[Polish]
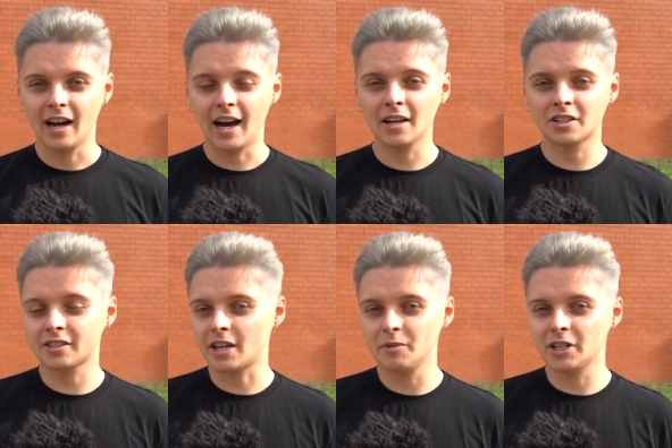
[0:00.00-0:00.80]
a
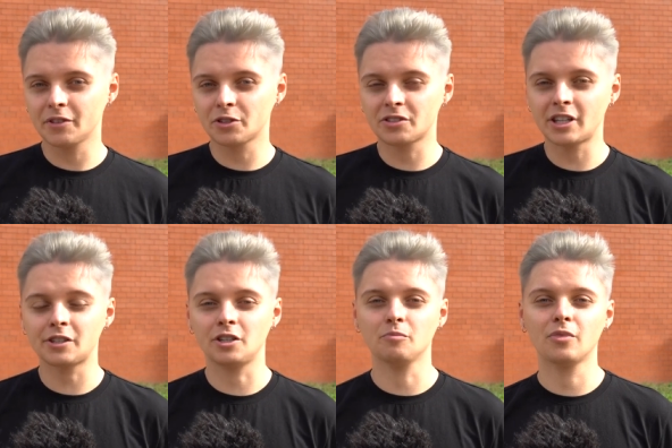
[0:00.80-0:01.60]
czasami nawet
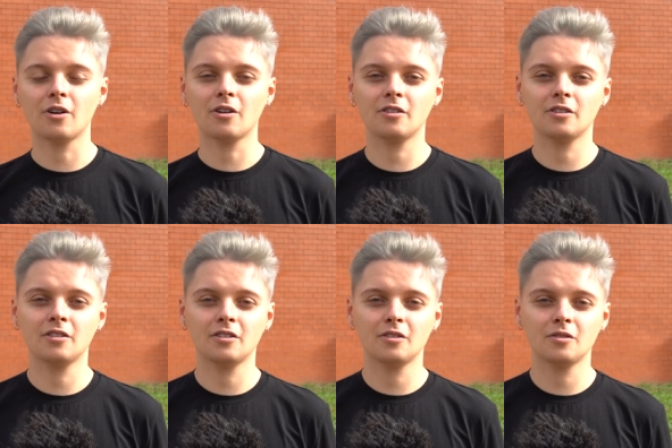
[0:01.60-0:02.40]
ostatnim, bo
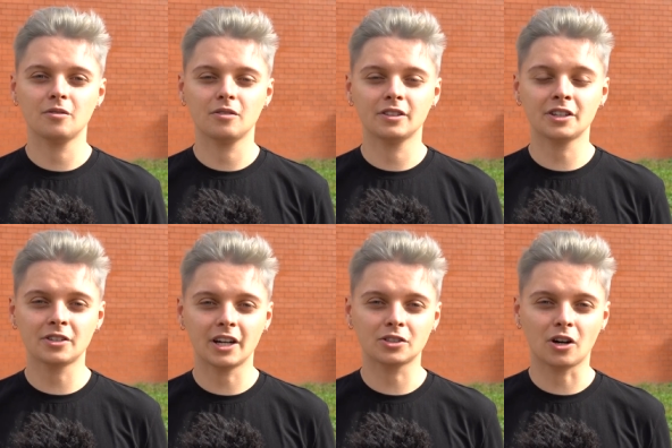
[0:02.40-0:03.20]
y,
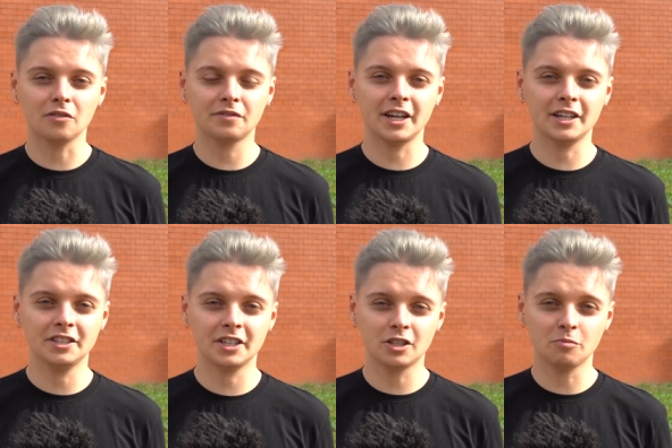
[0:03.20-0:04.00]
nastolatkowie
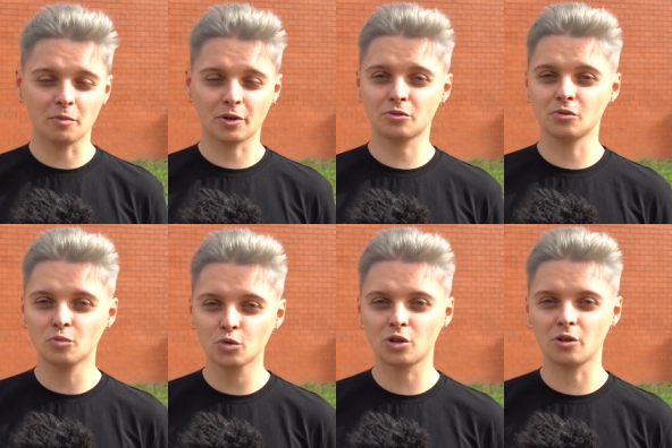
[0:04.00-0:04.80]
i dzieci po prostu
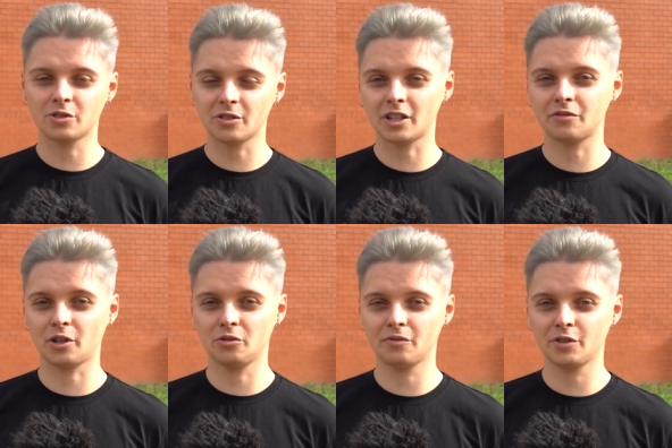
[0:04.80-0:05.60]
muszą zostać w
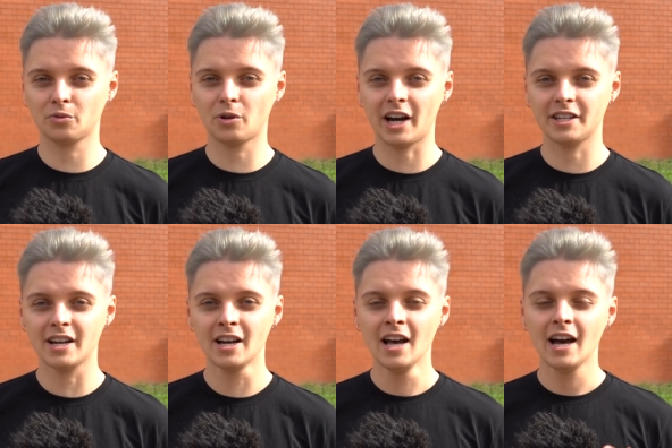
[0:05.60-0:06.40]
końcu
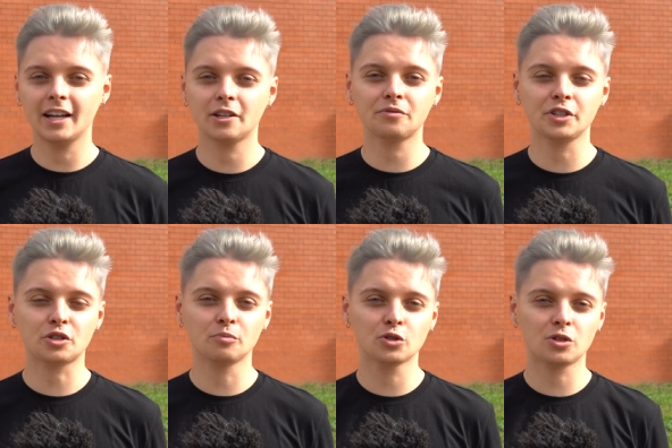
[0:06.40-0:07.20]
wysłuchane, ale
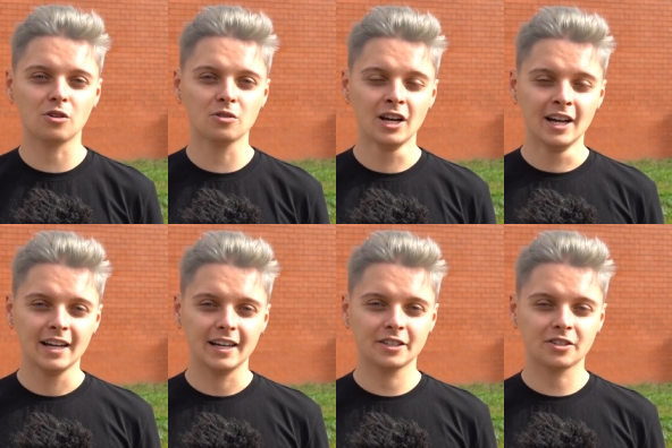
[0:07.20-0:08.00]
również muszą
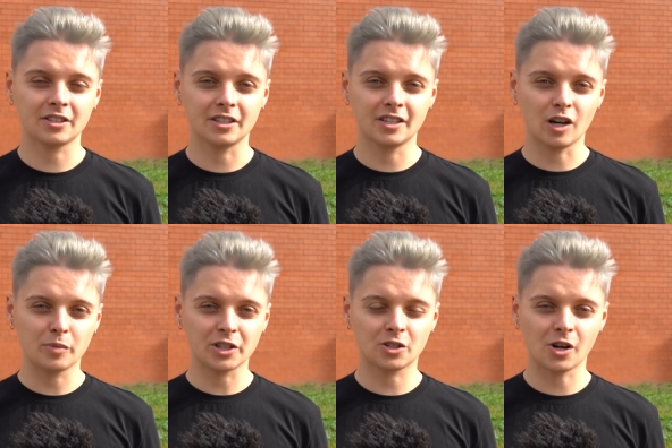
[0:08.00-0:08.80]
y, zostać
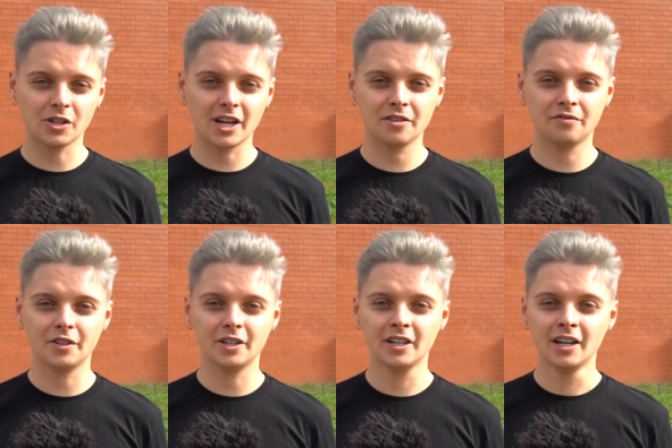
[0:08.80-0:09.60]
zaopatrzone
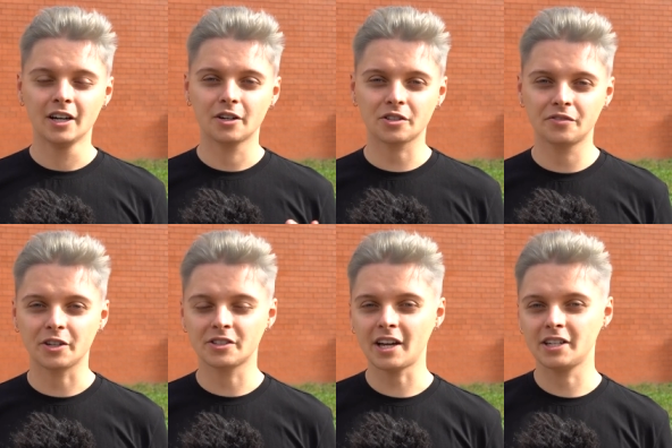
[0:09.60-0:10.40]
w
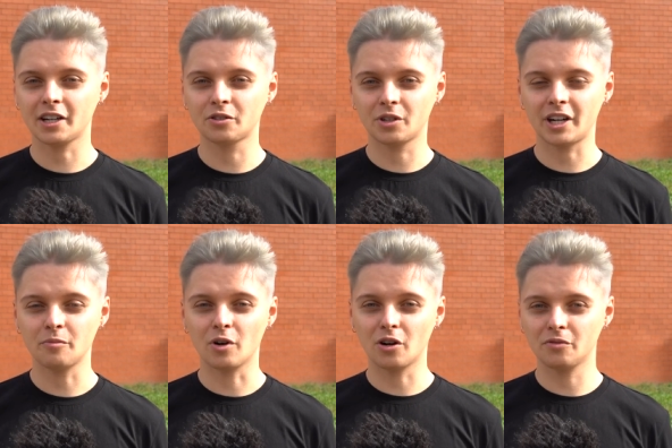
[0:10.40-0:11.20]
rozwiązania,
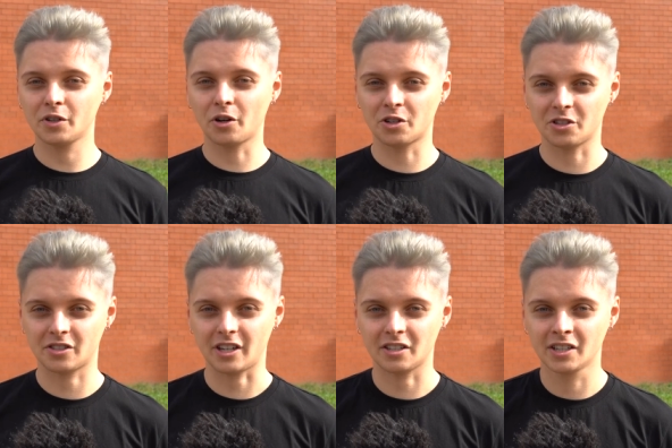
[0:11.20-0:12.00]
które mogą
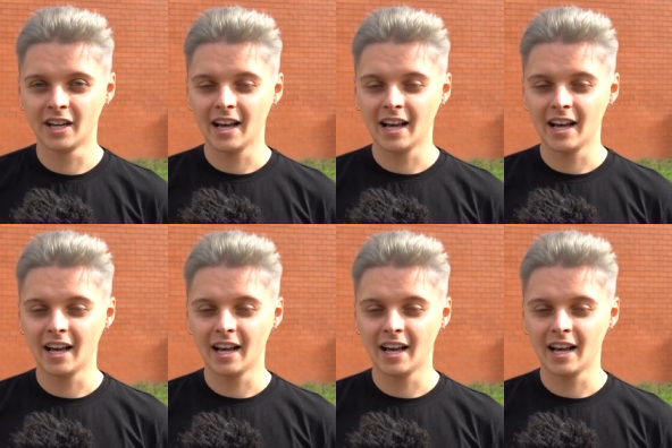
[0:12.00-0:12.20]
wykorzystać.